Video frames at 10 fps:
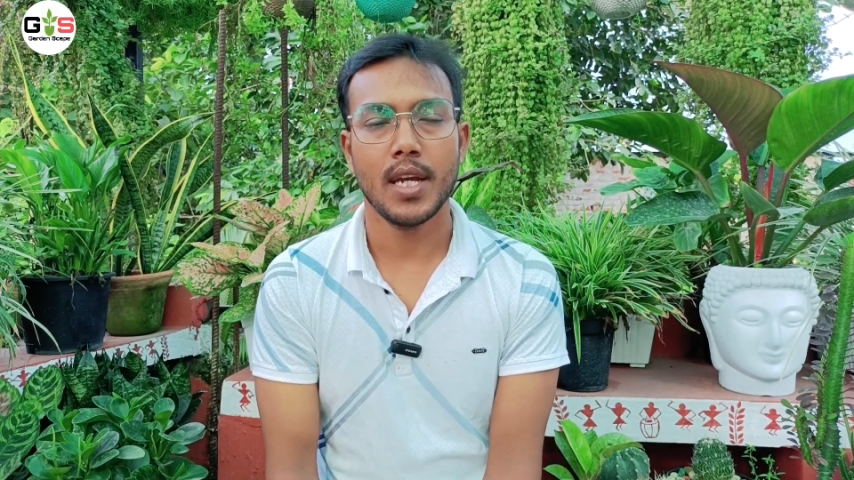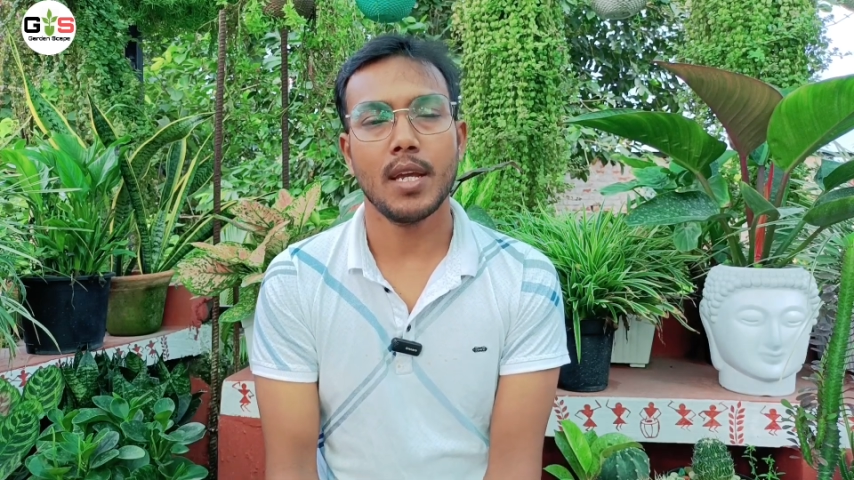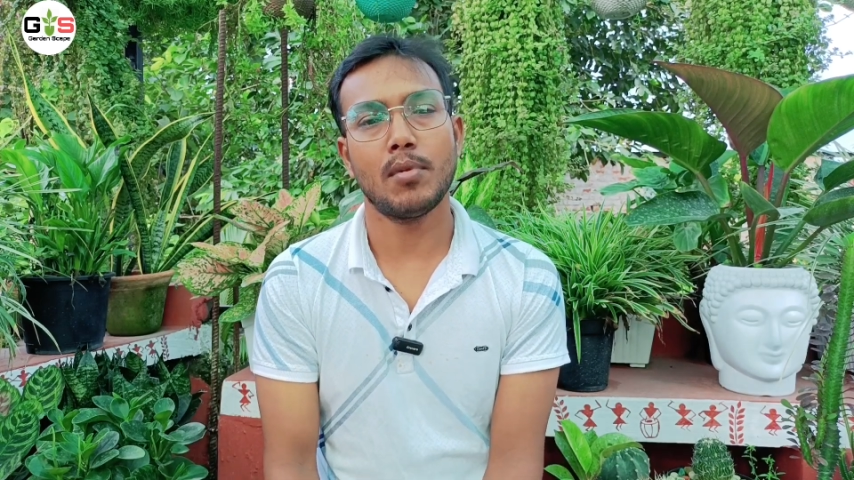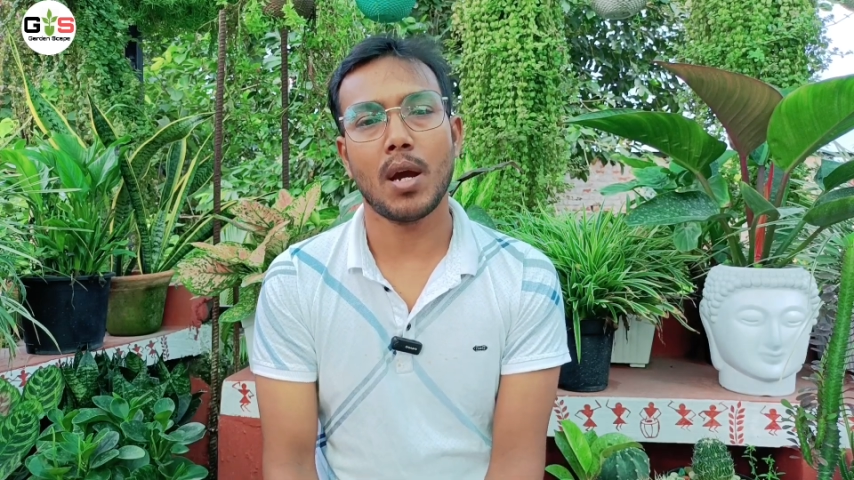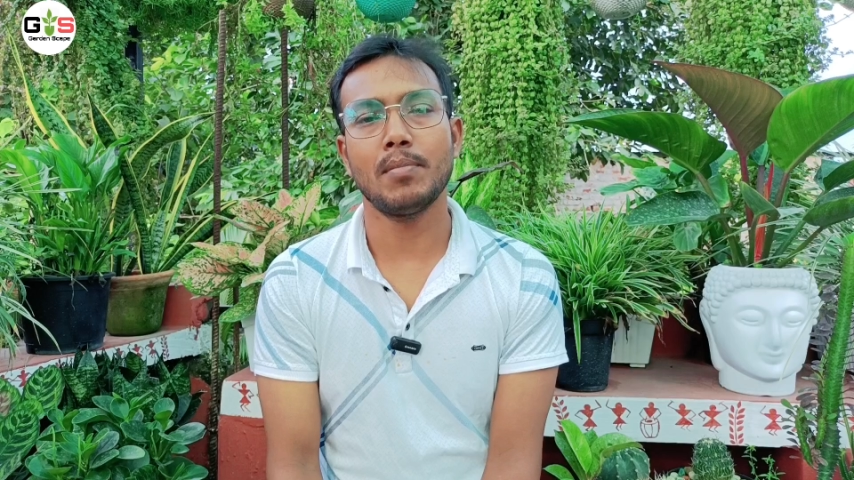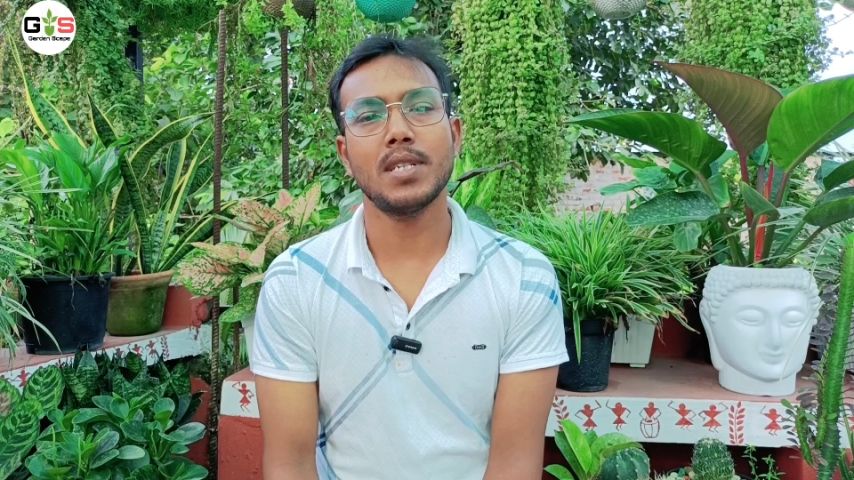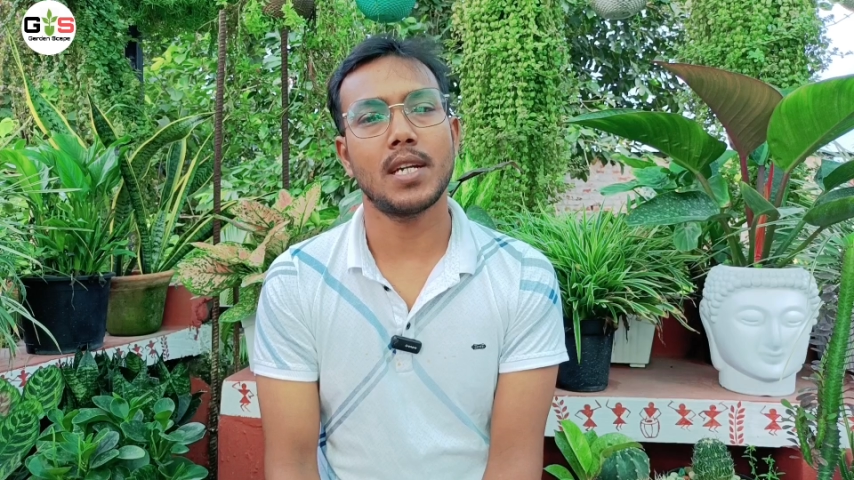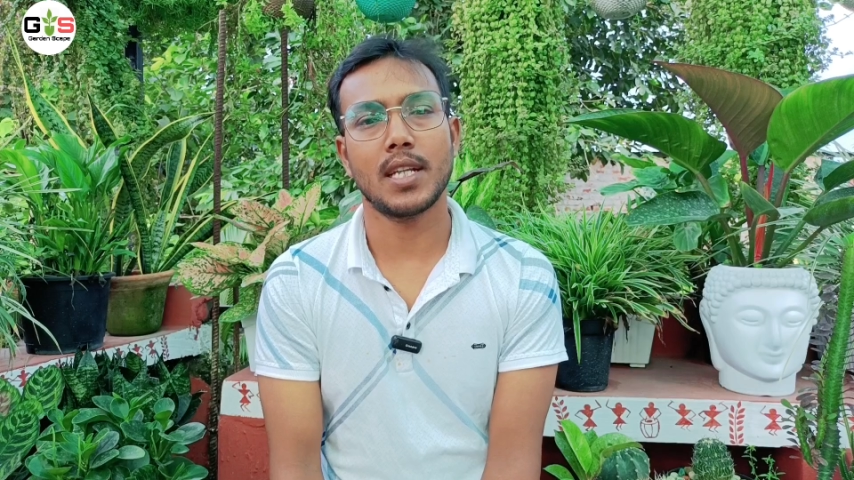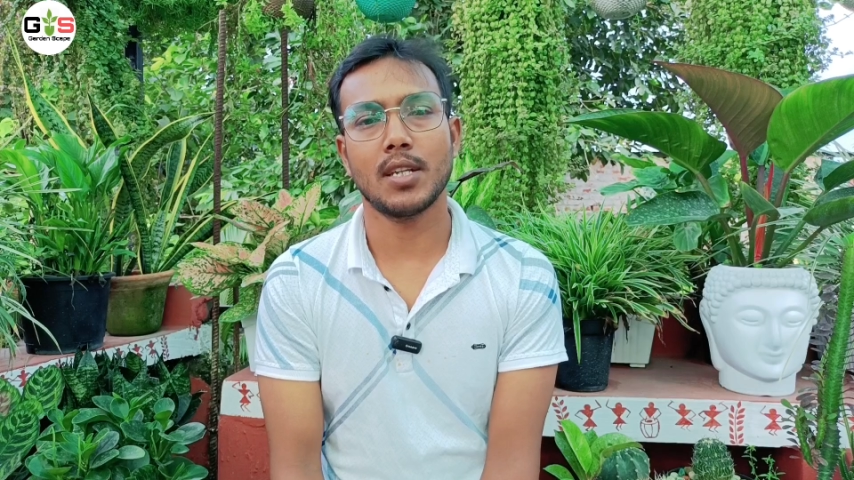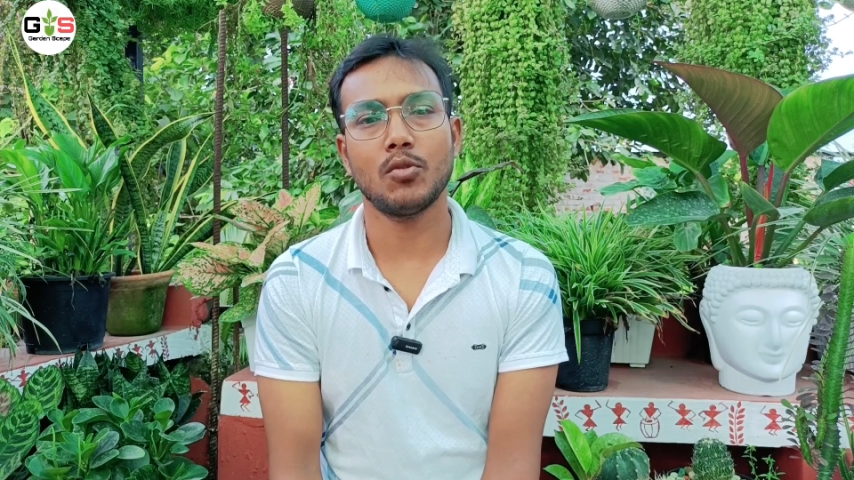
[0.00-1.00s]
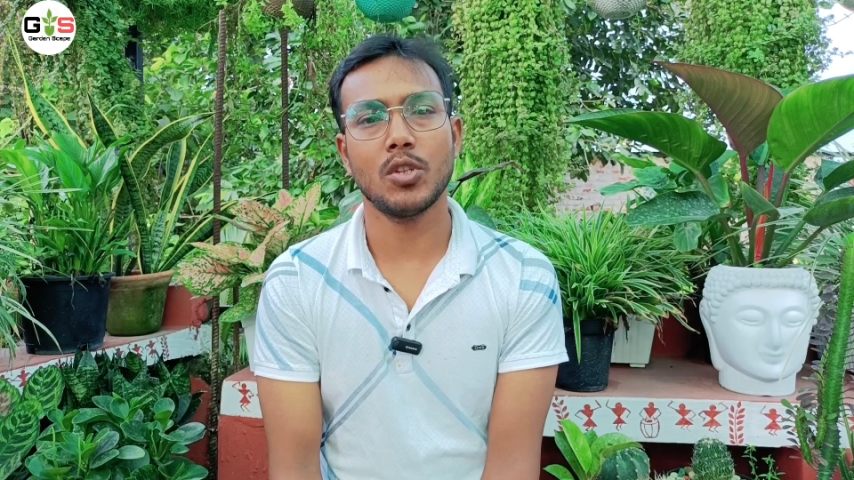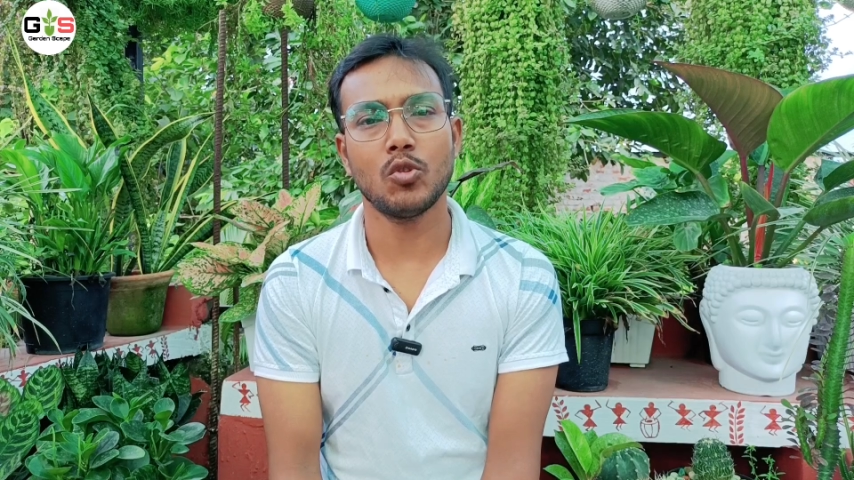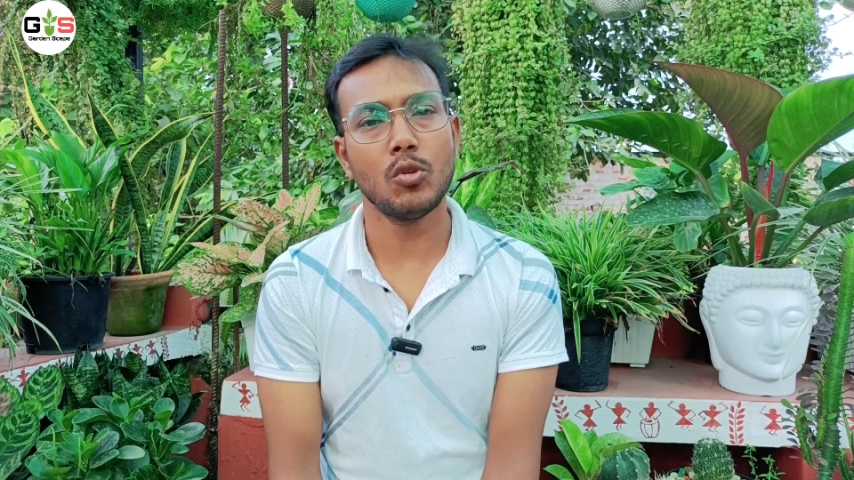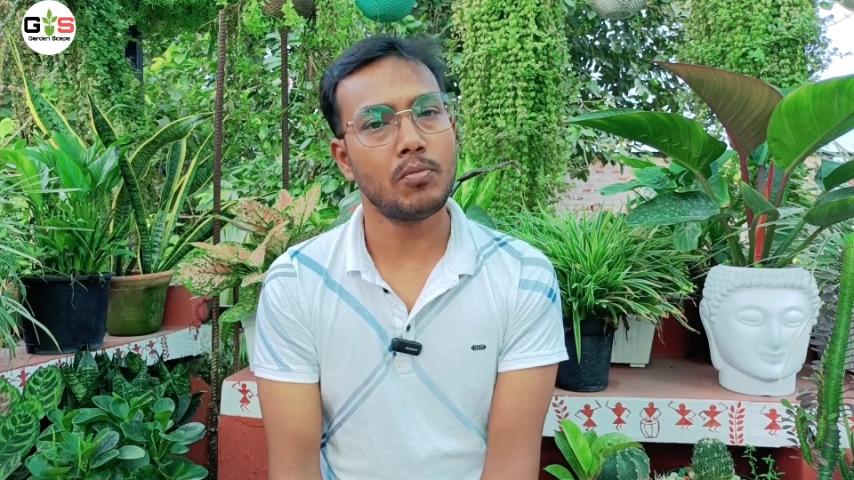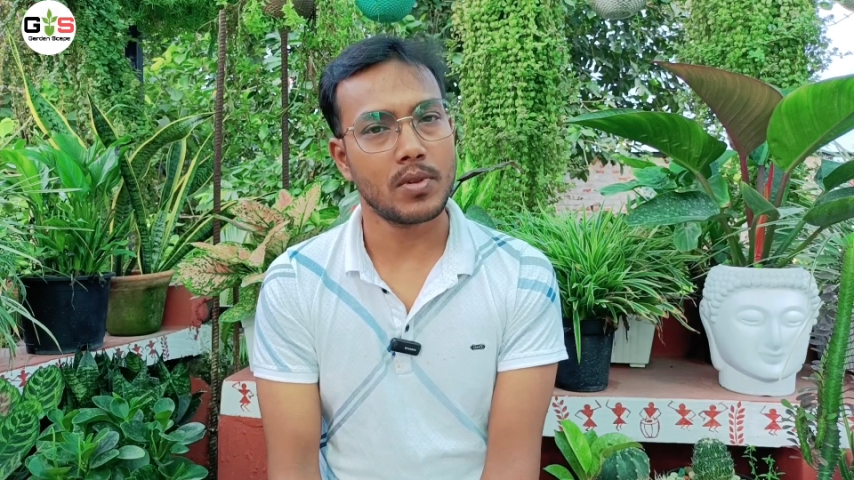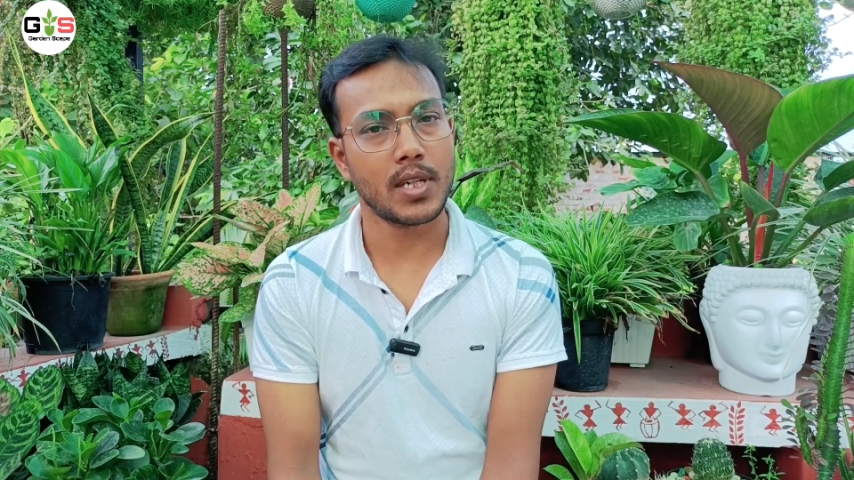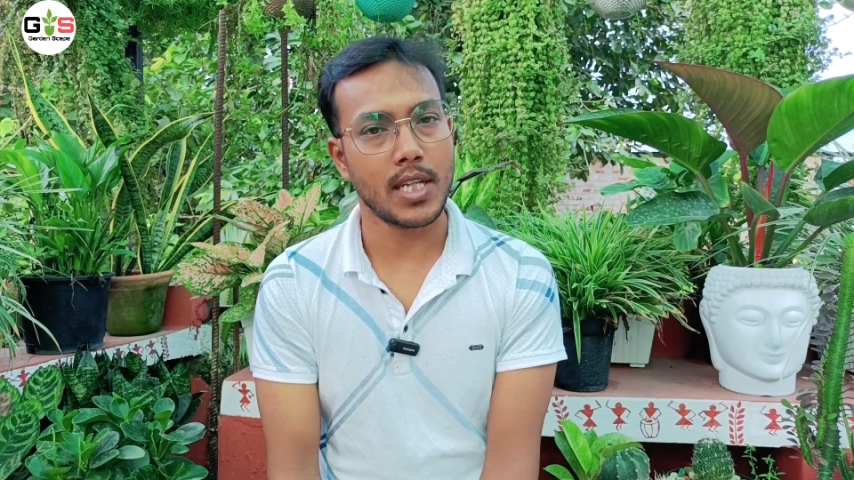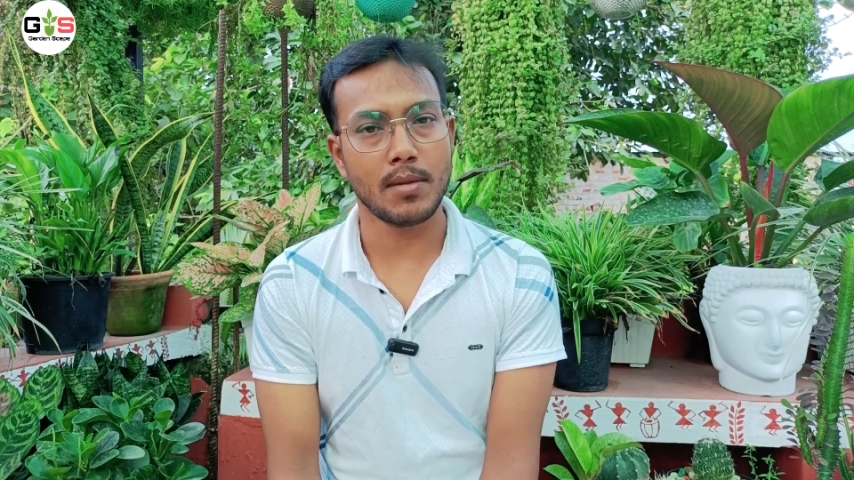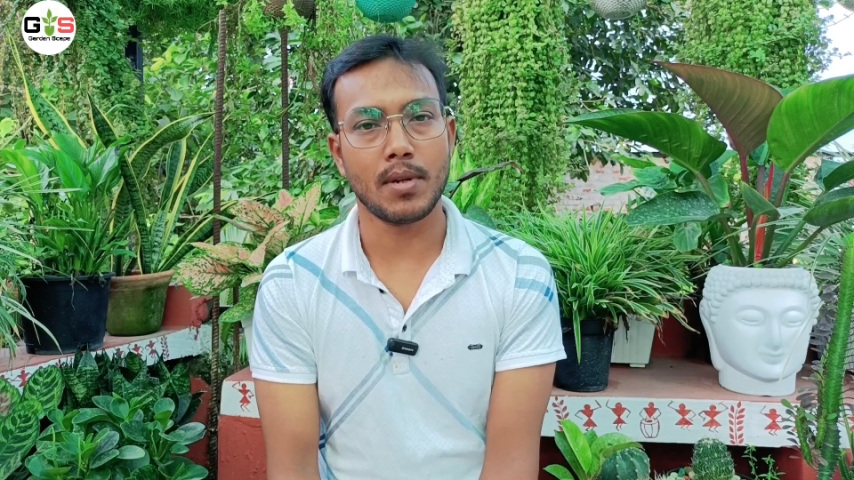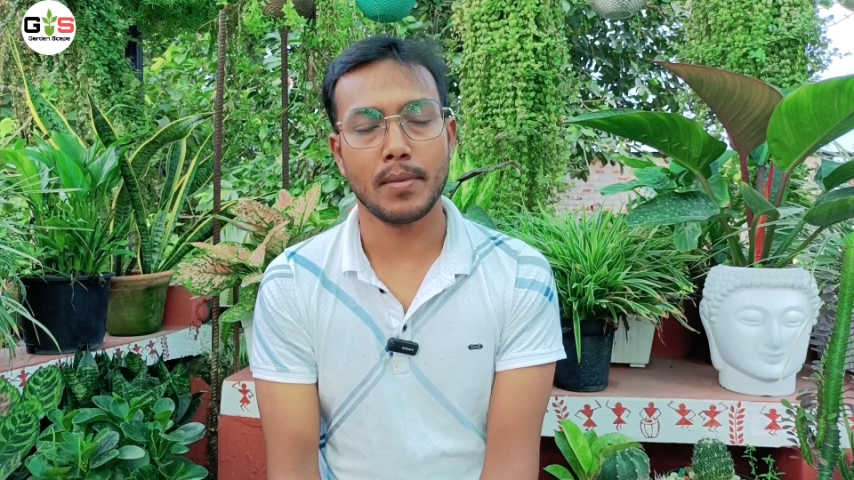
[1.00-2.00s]
এবং আপনি সেটাতেও কিন্তু খুব
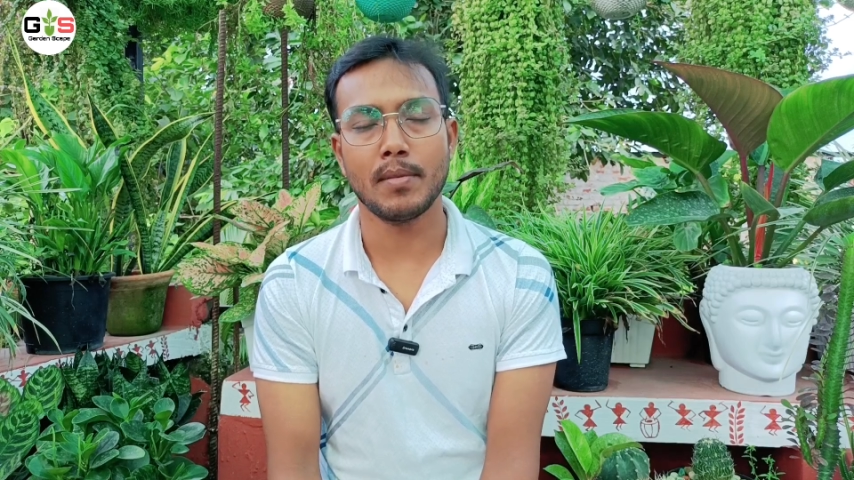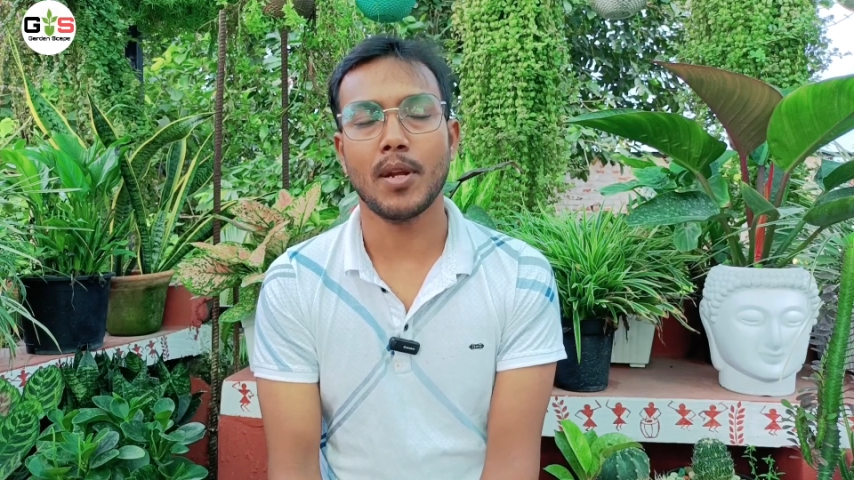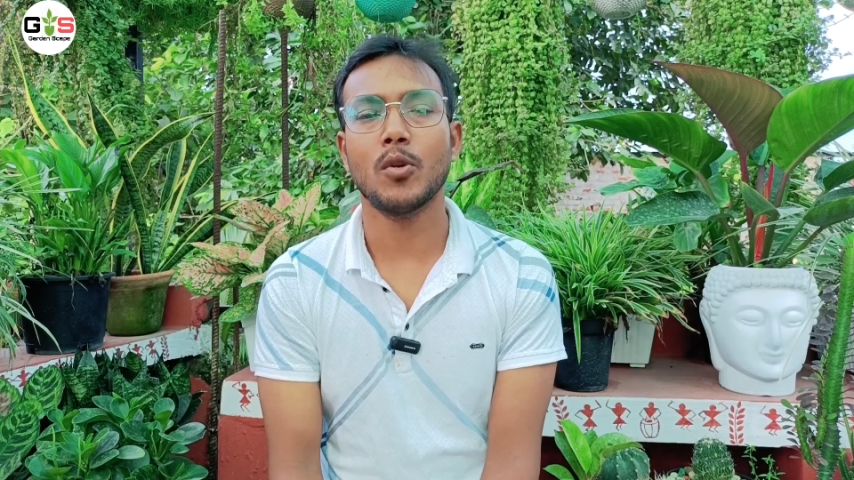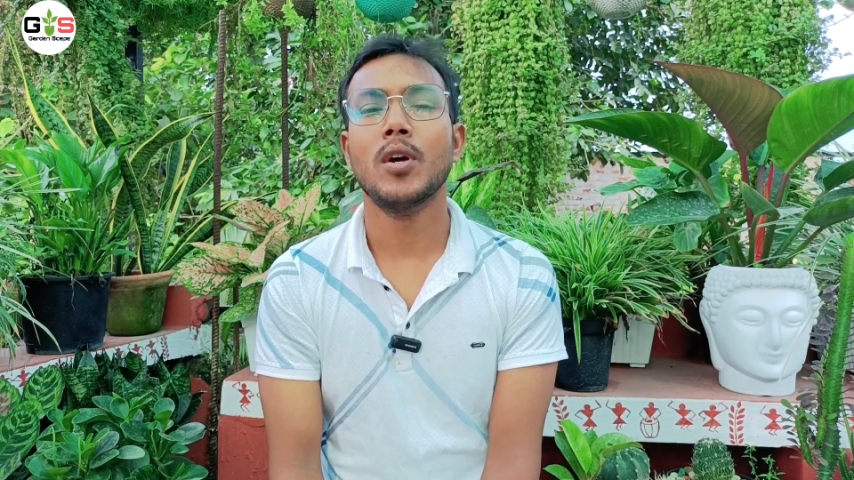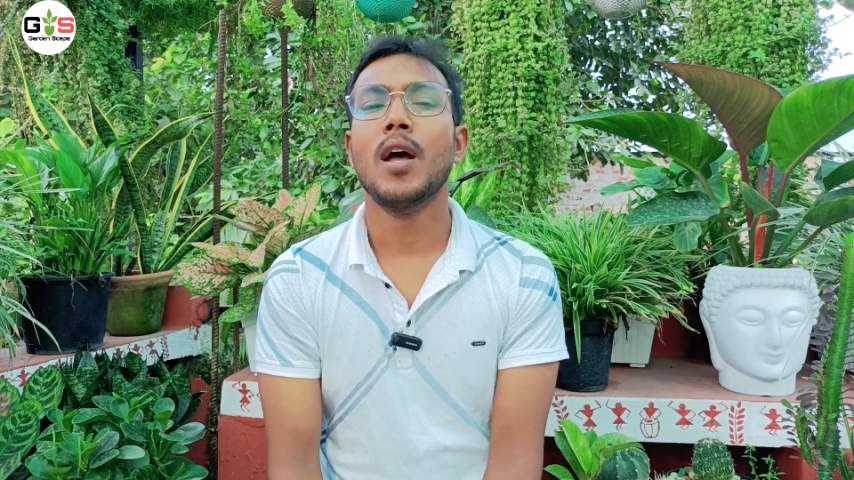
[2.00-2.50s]
খেতে পারবেন ভালো